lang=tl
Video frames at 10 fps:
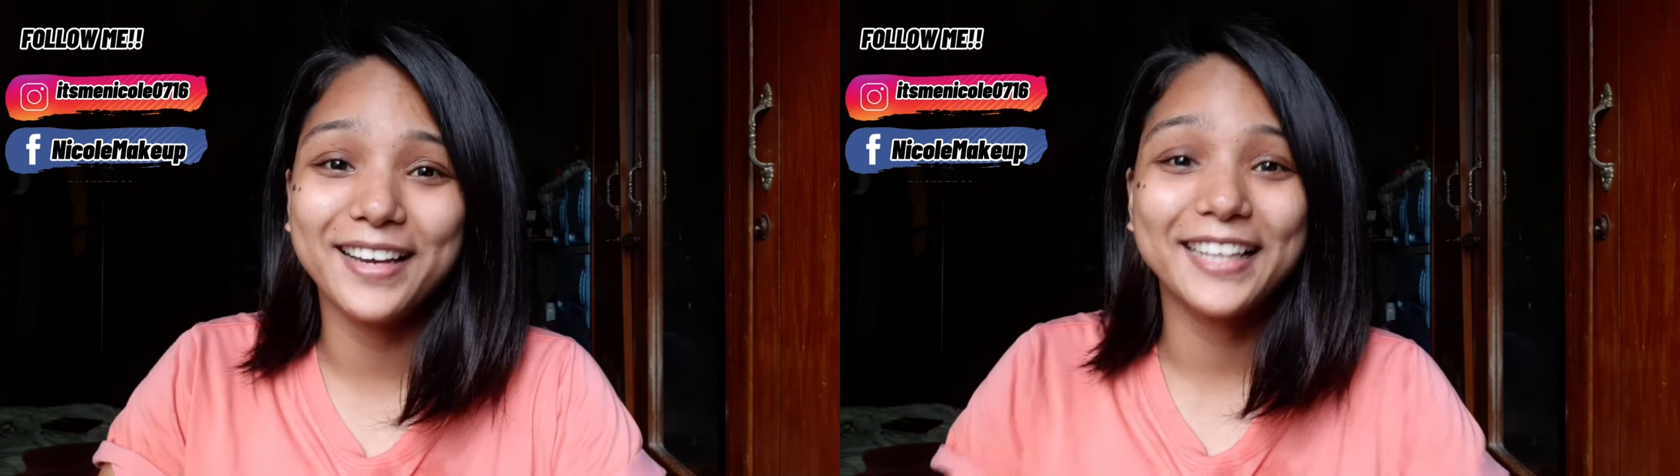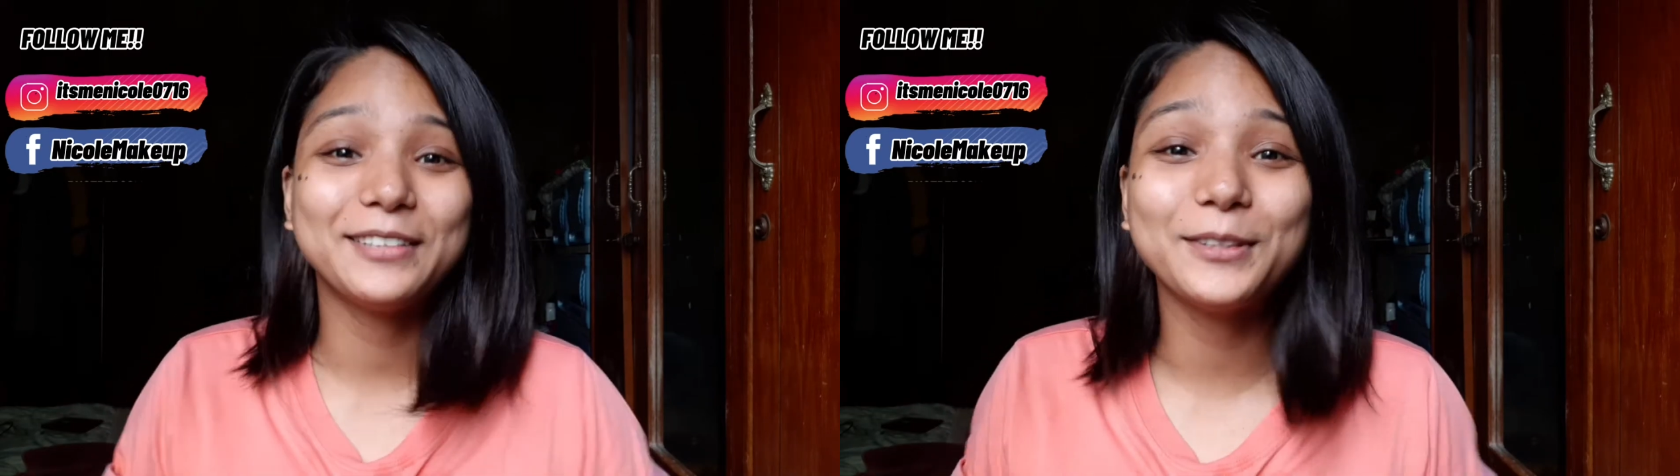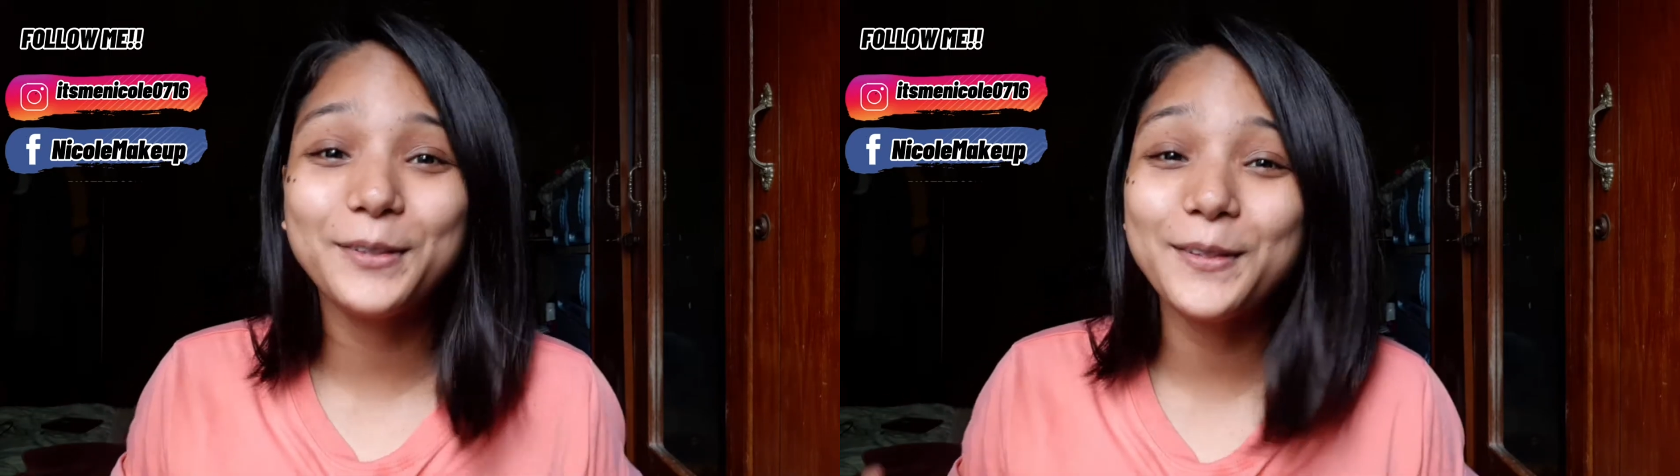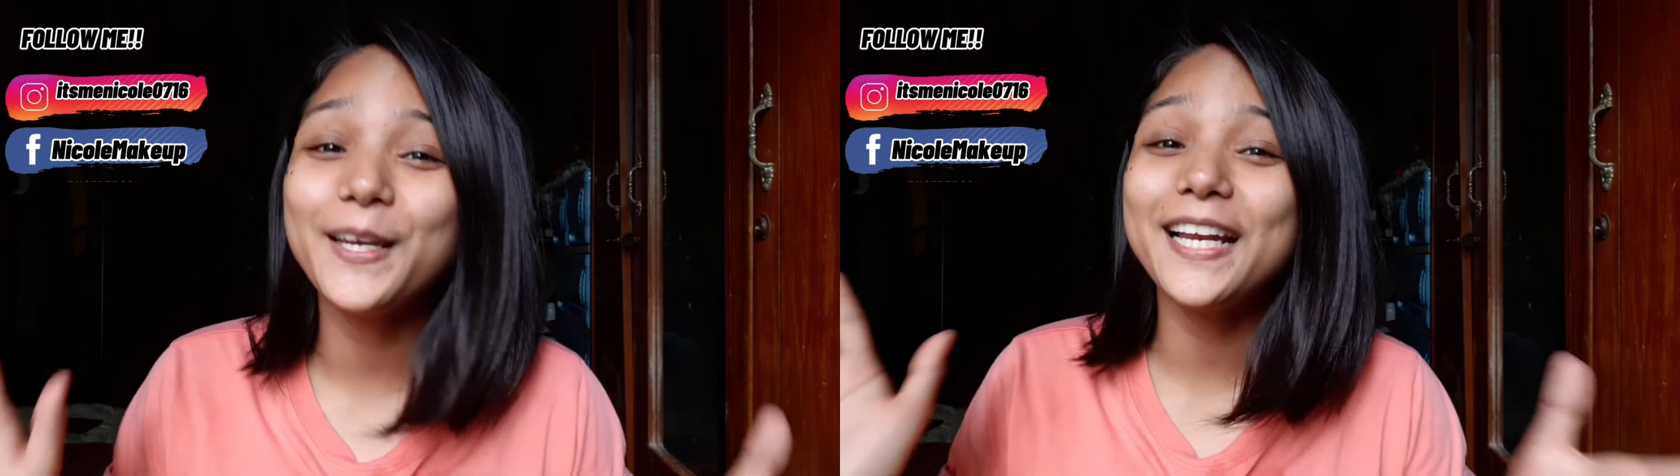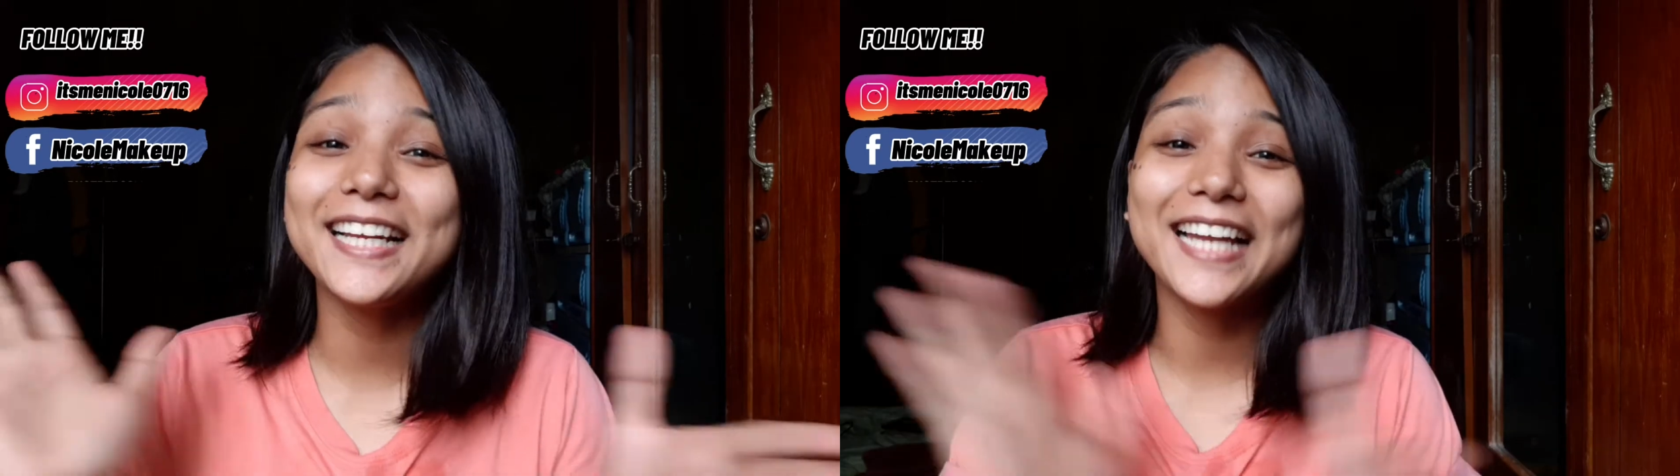
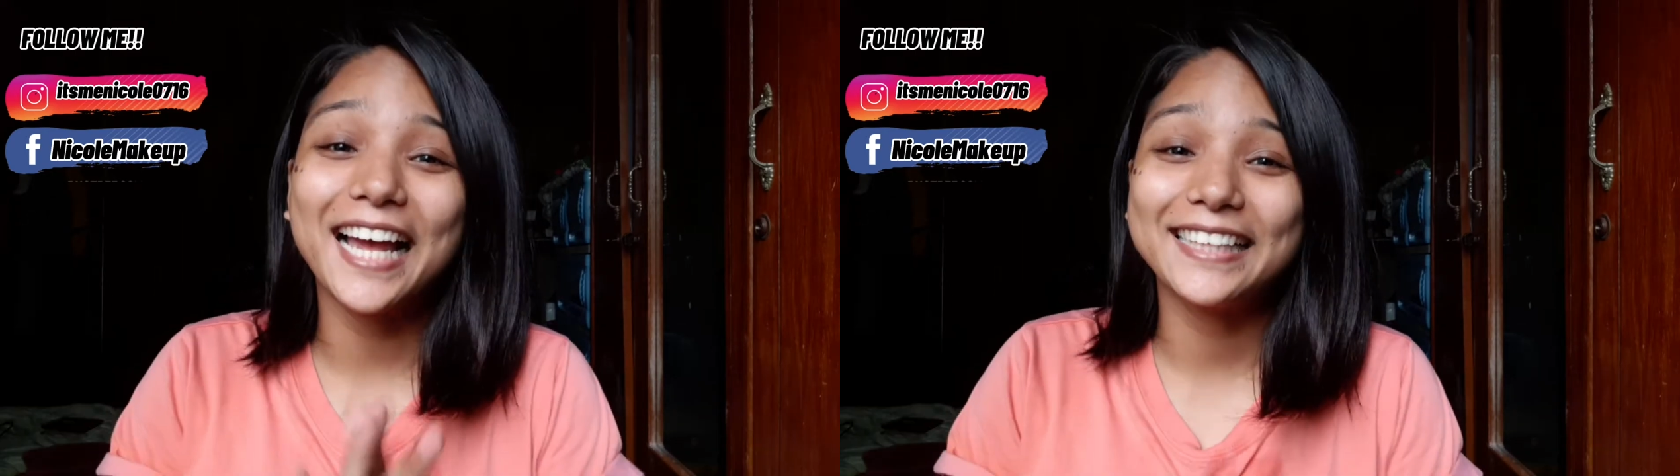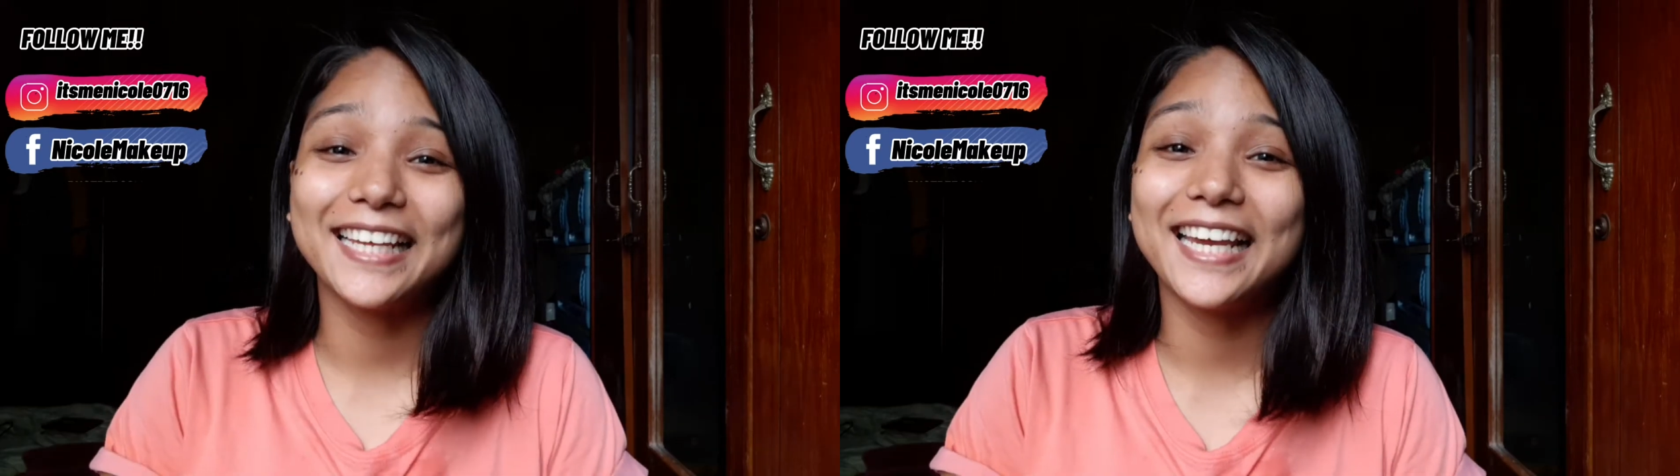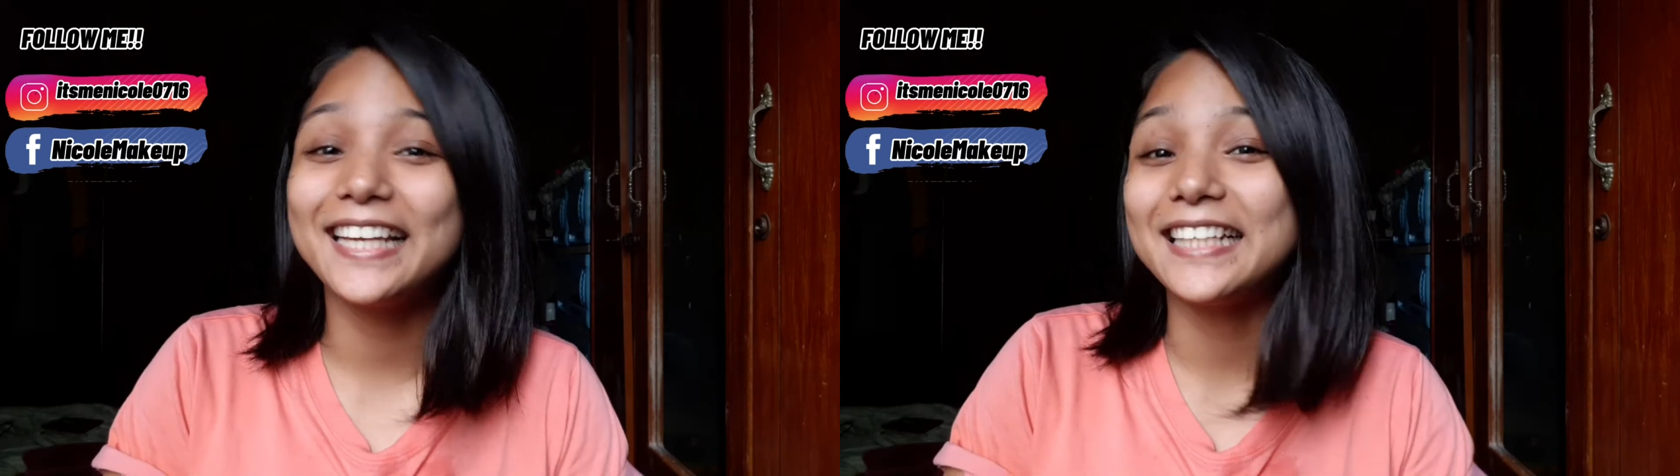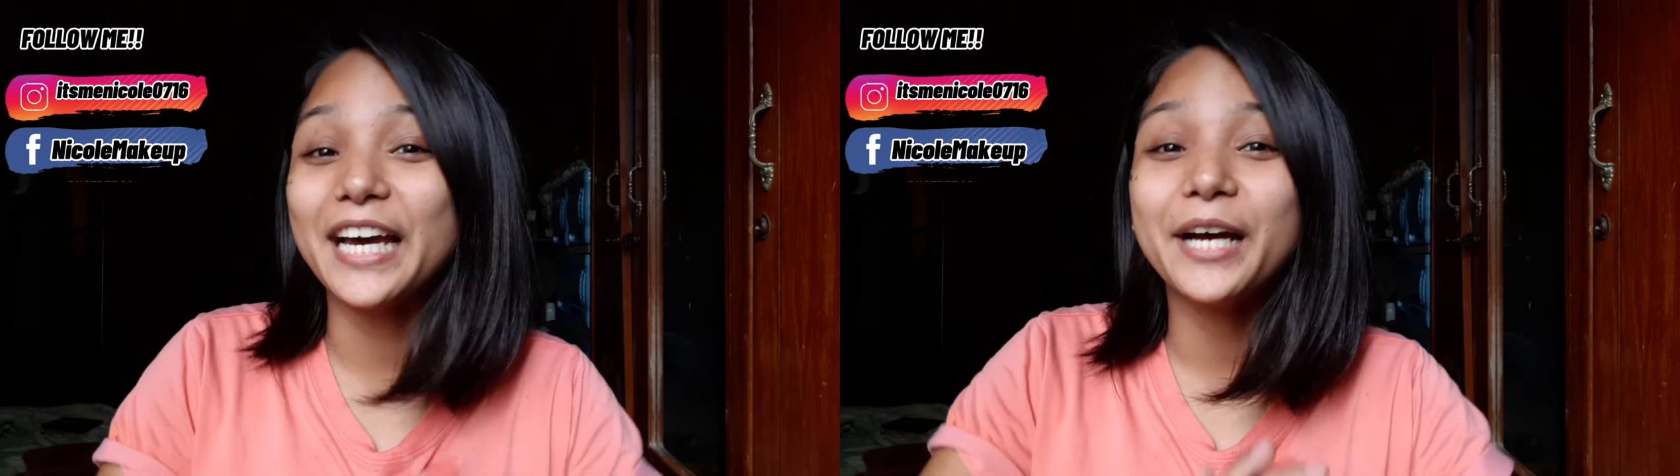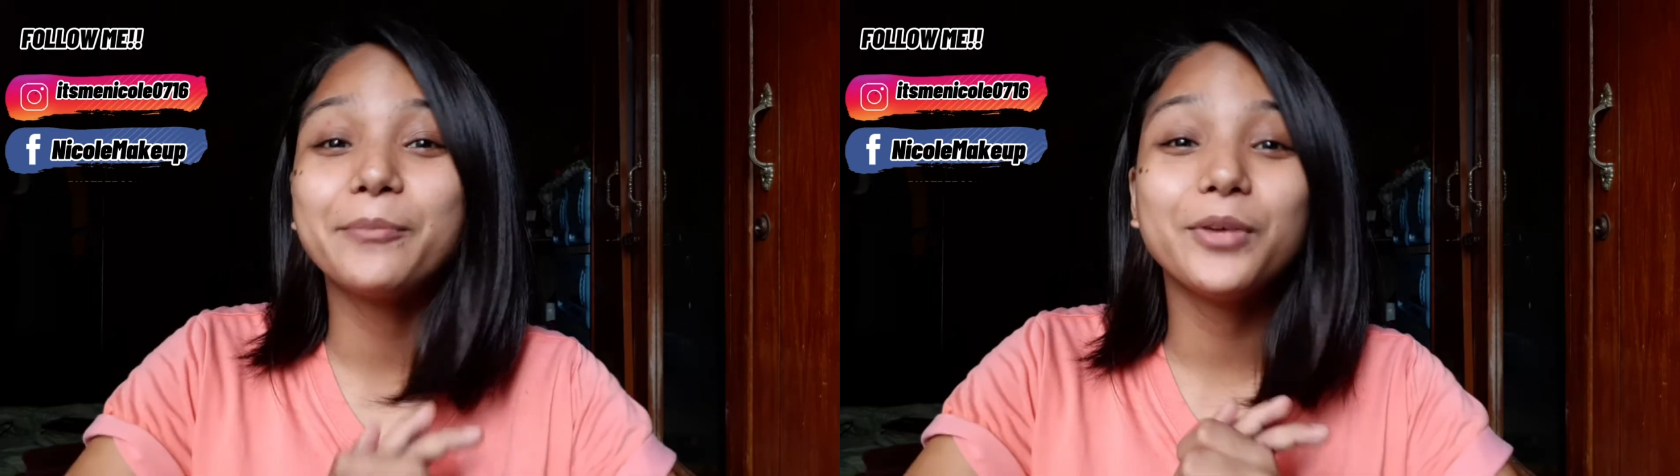itutuloy na natin
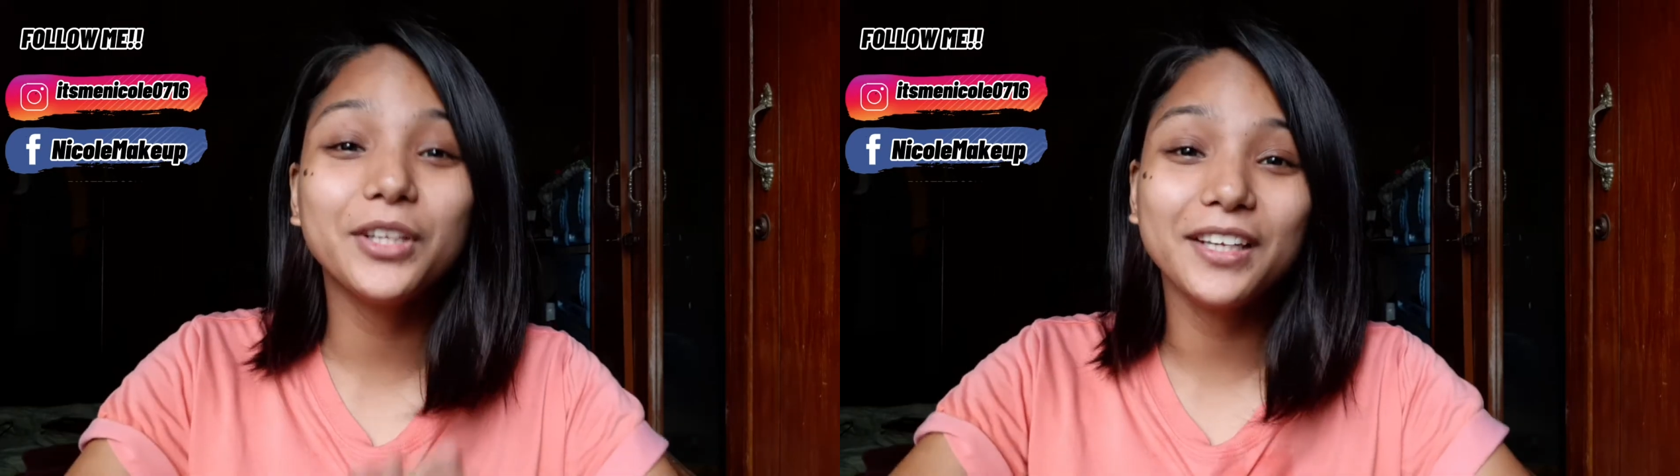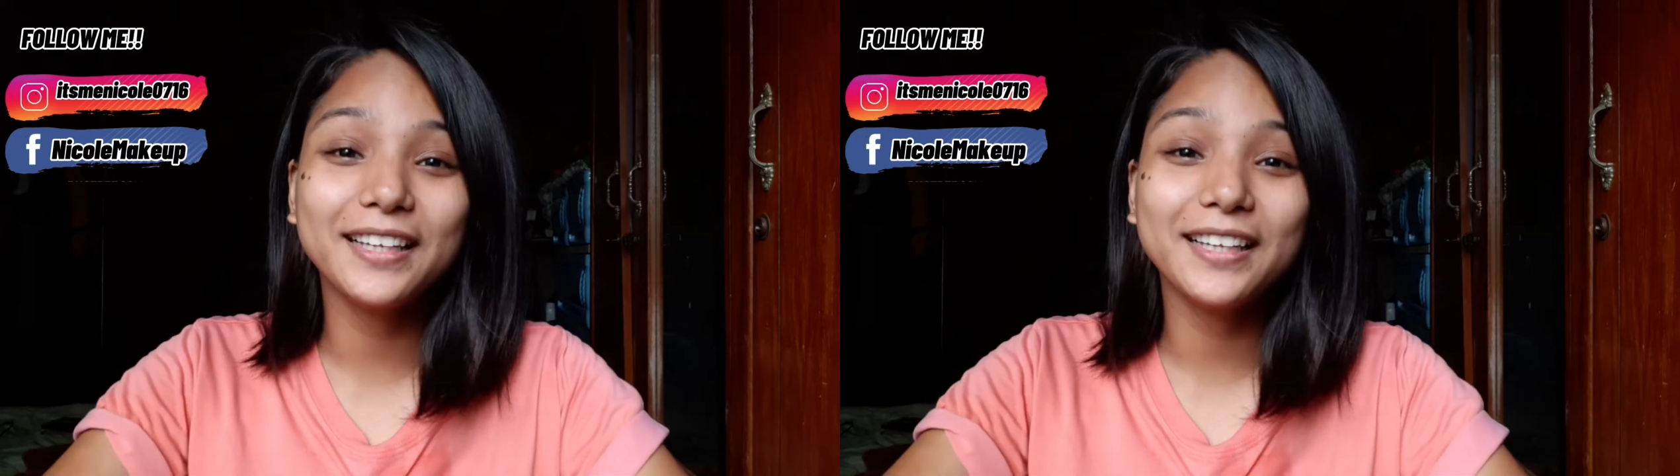ang Beauty